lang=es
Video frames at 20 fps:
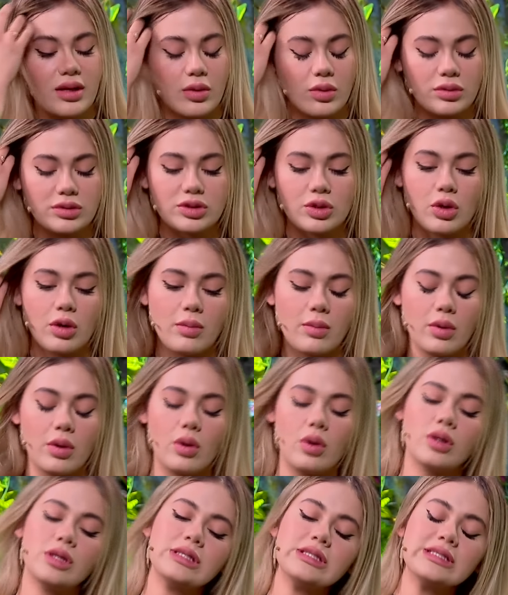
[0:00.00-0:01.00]
y uno es
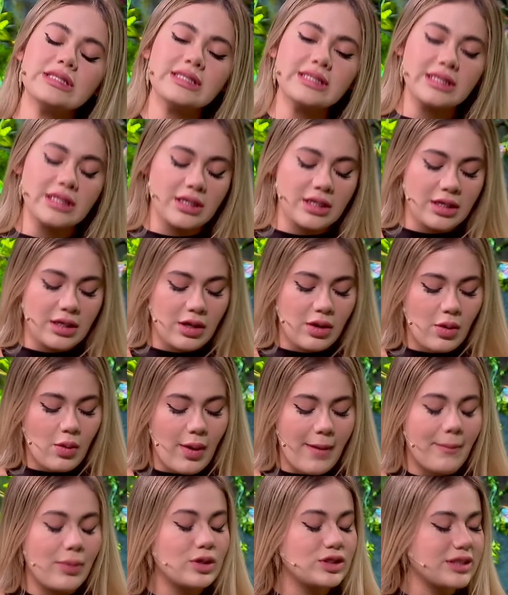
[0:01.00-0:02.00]
como,
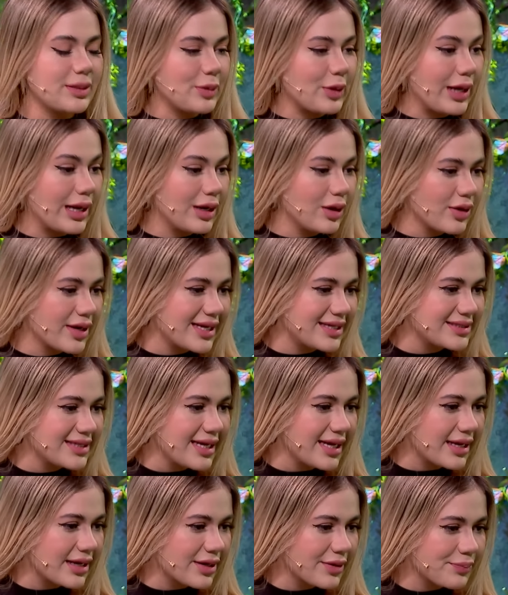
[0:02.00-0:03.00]
pucha, me voy a
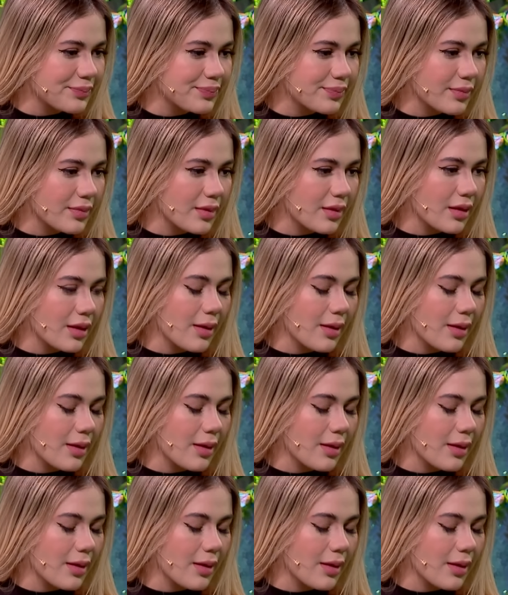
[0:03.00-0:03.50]
enloquecer. Sí.